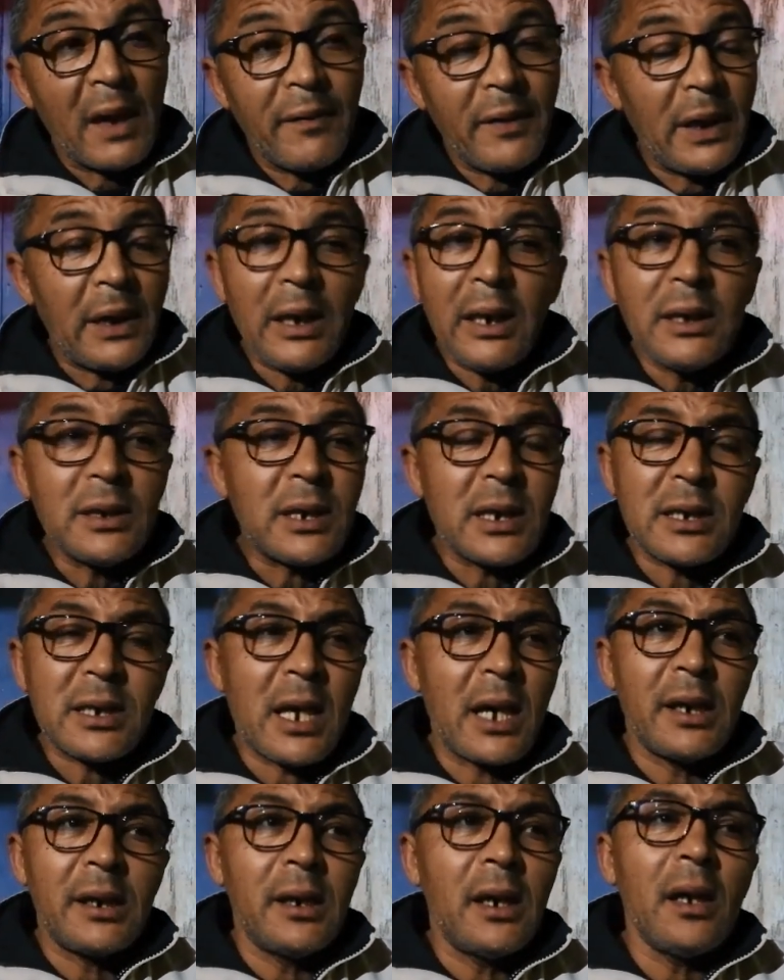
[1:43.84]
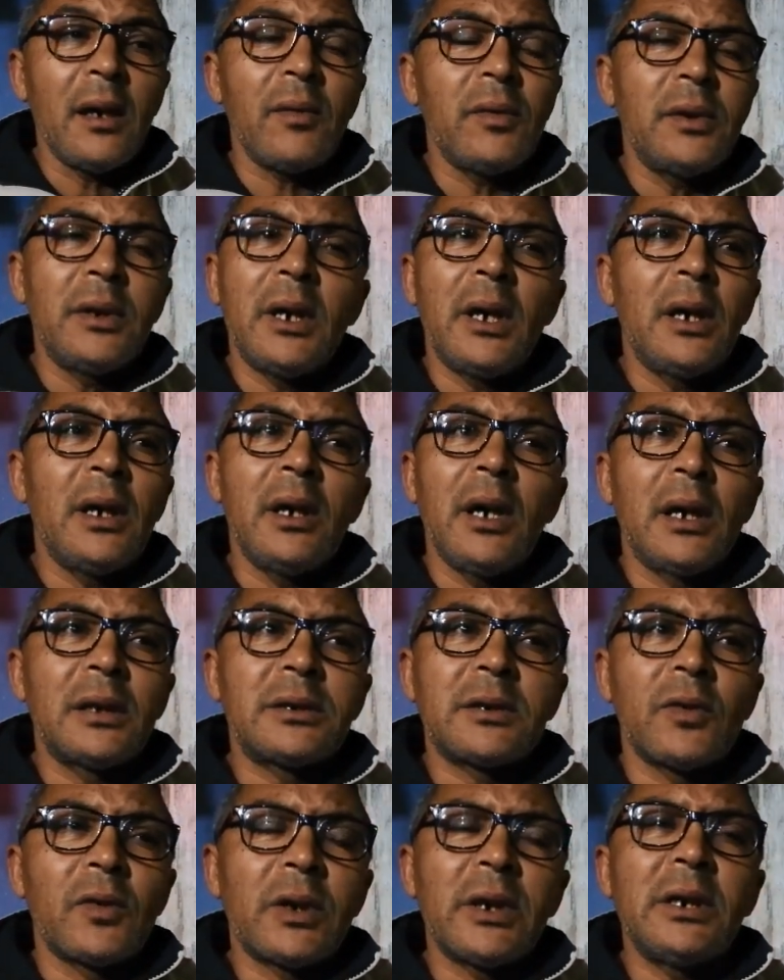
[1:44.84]
فعلا تسالنا قلنا
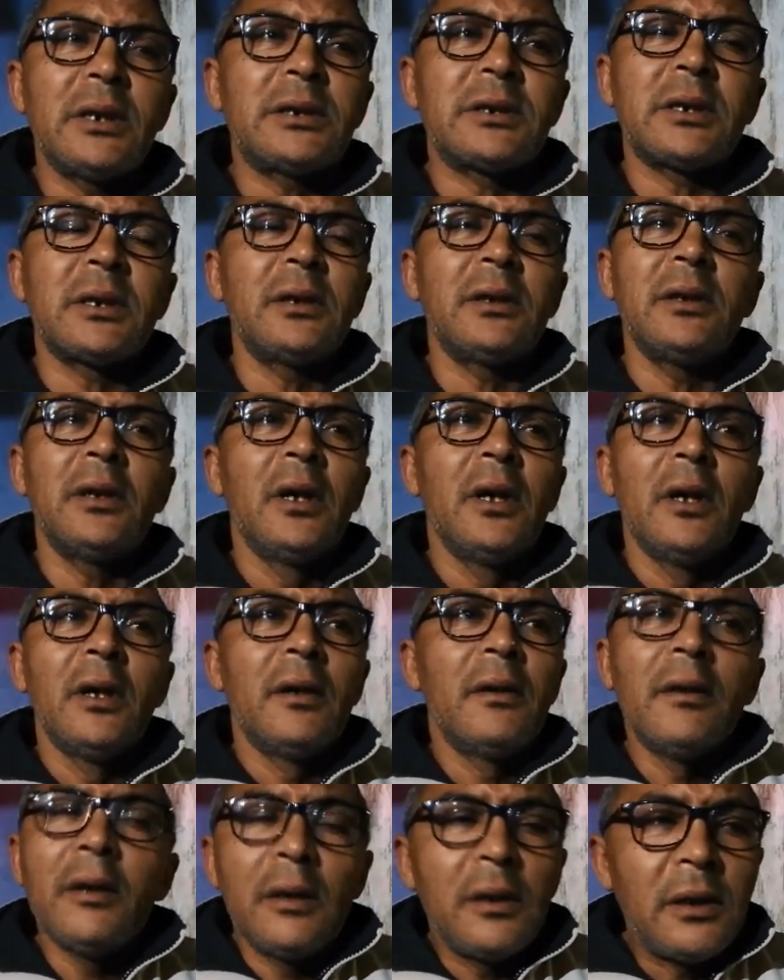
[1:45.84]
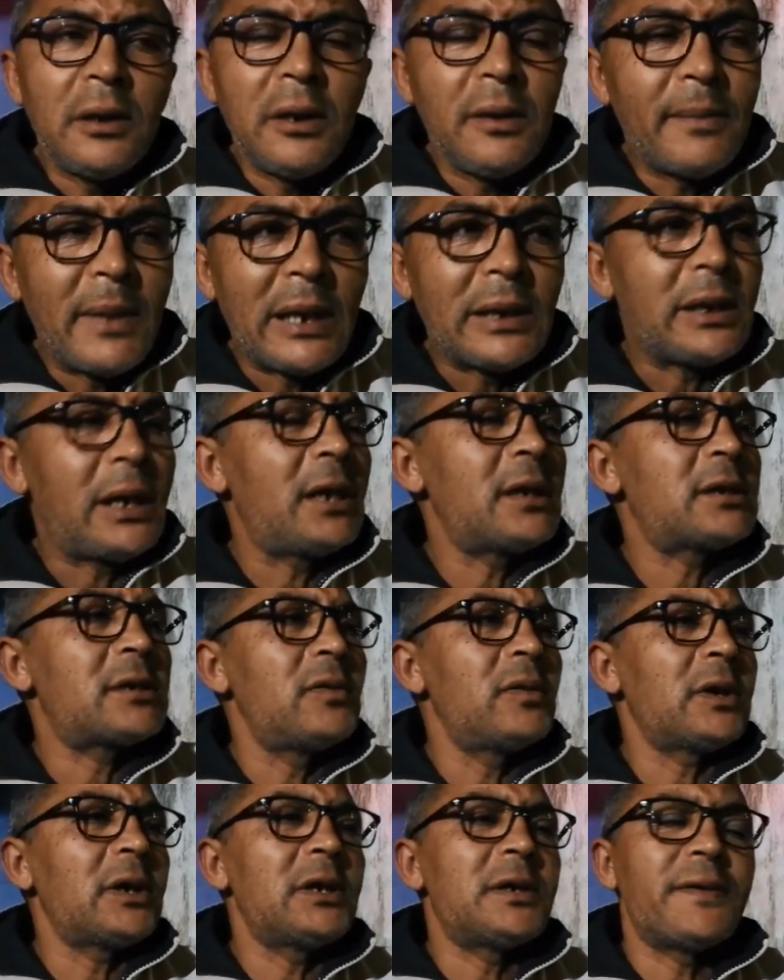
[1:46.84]
التوقيت آه، لماذا
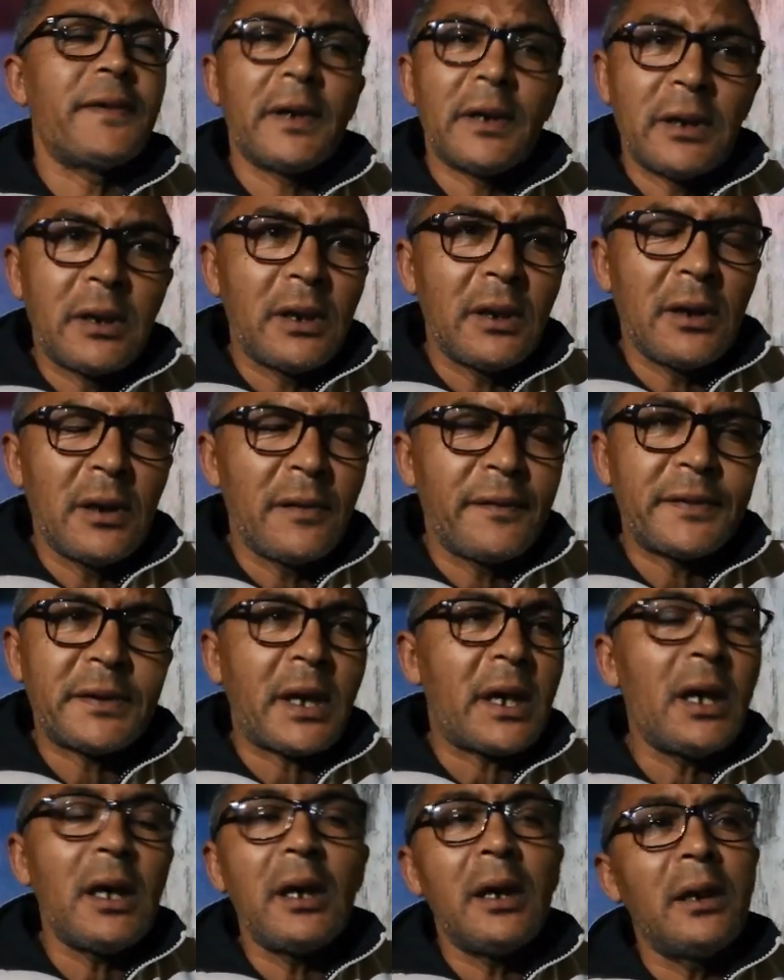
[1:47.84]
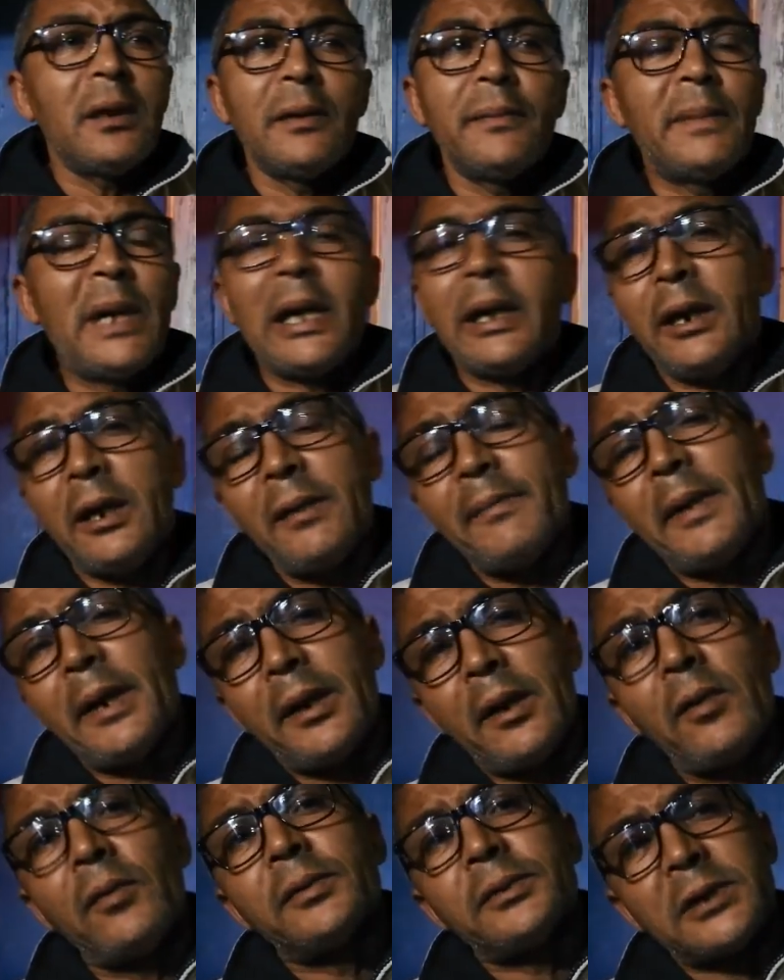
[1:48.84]
التوقيت في هذه الفتره مع العلم
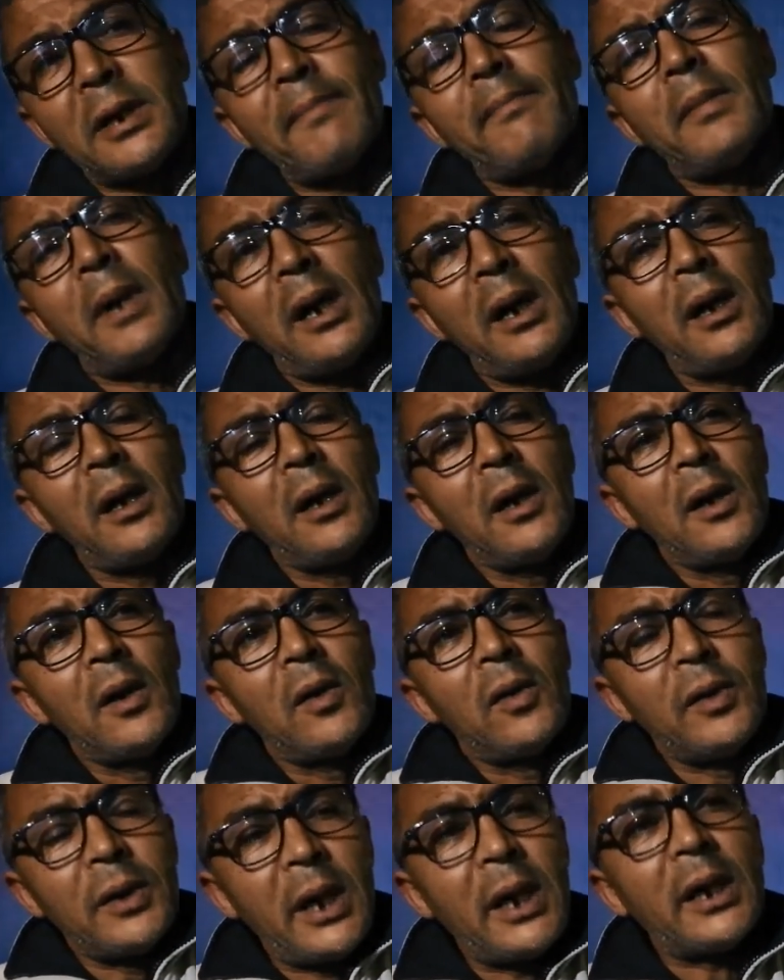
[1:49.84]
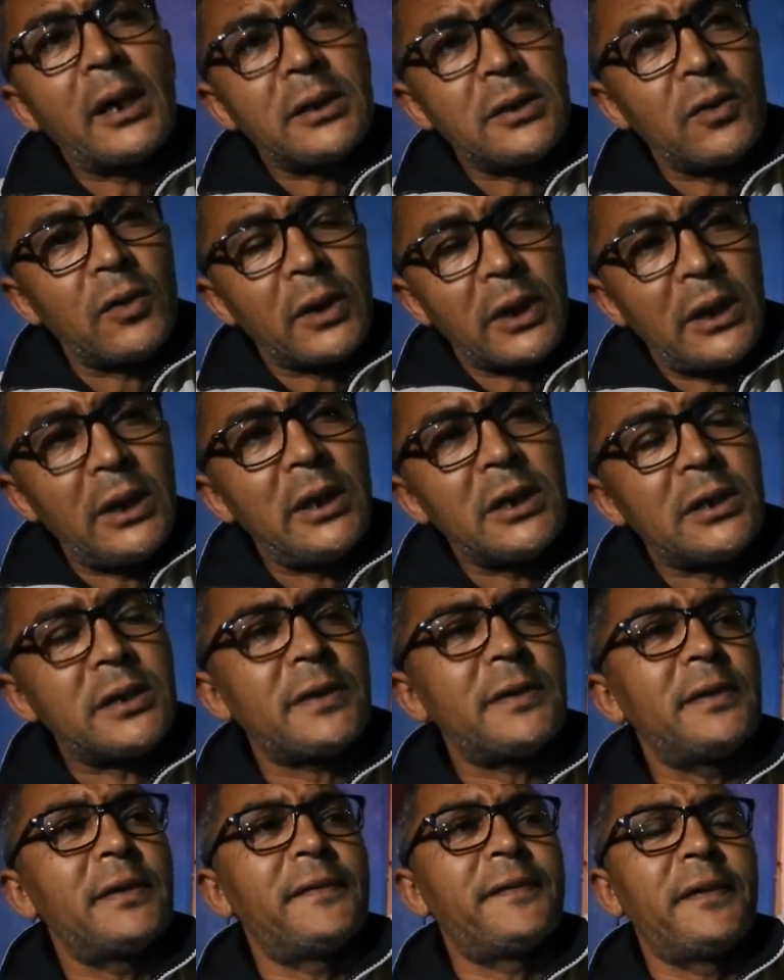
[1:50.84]
انه تم هناك توقيت
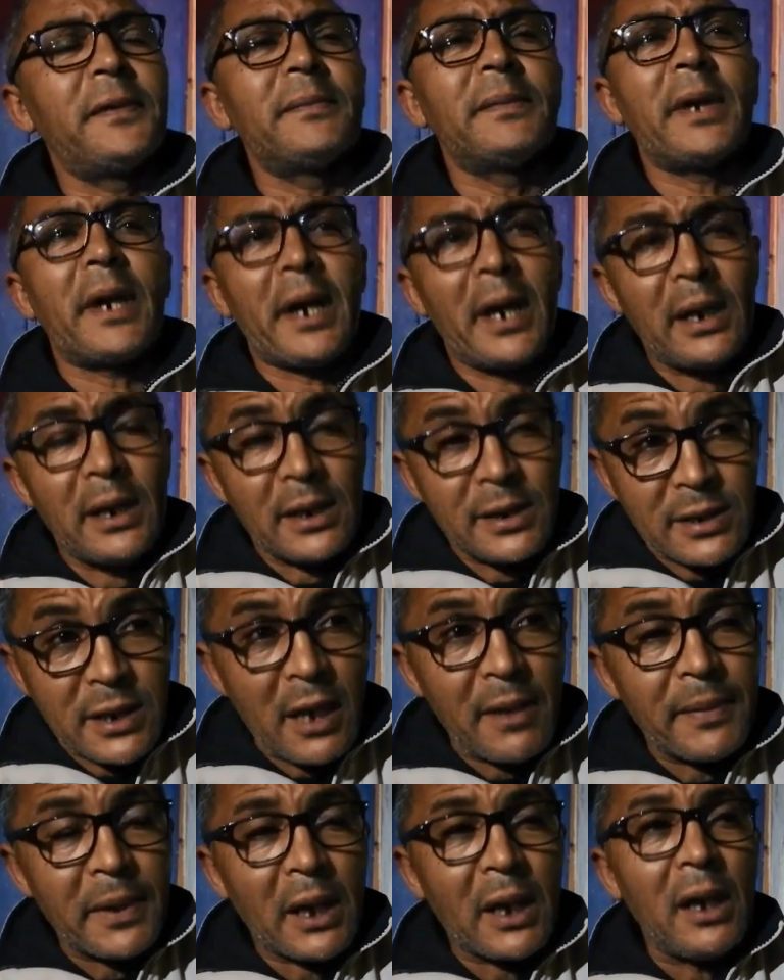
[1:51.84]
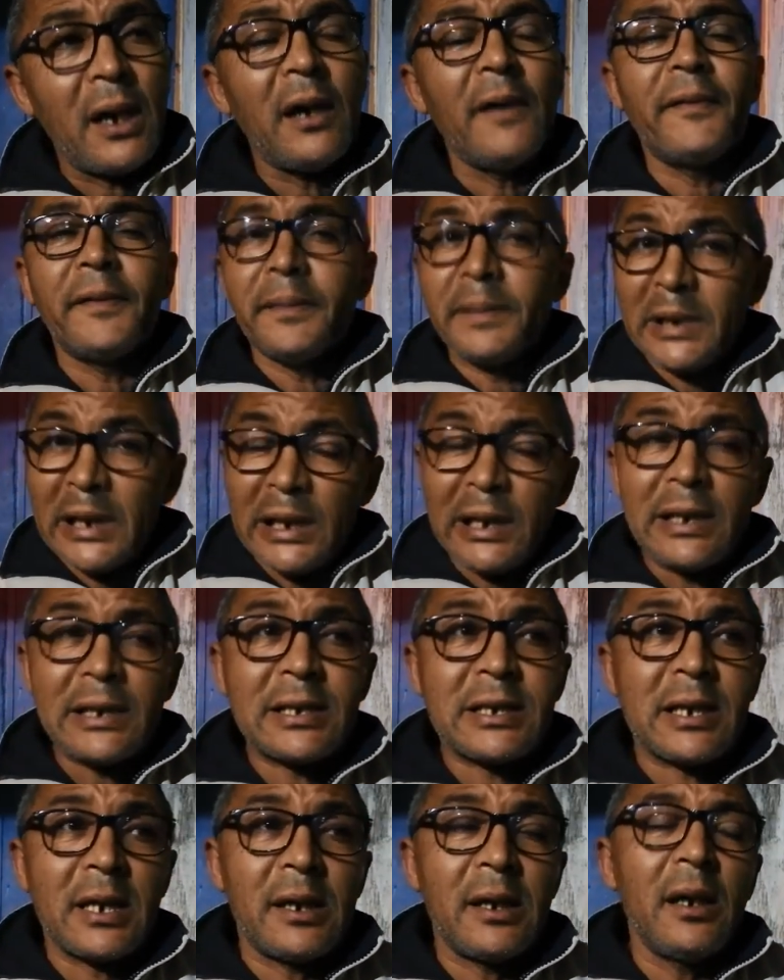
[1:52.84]
آه، في مرحله سابقه في بدايه
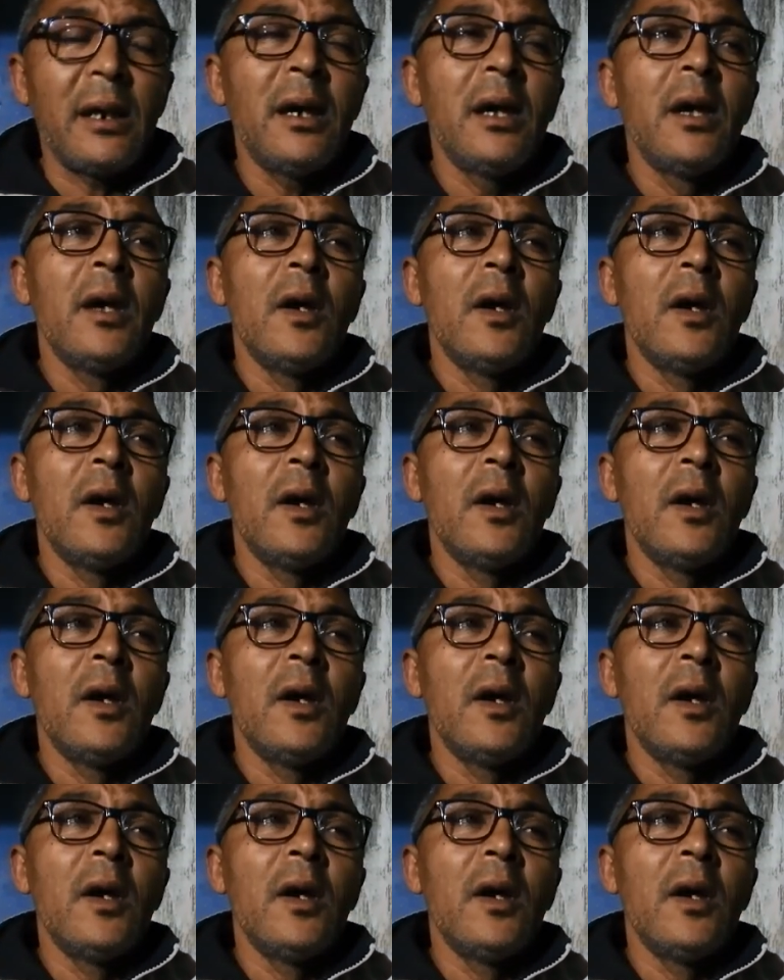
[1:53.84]
السنه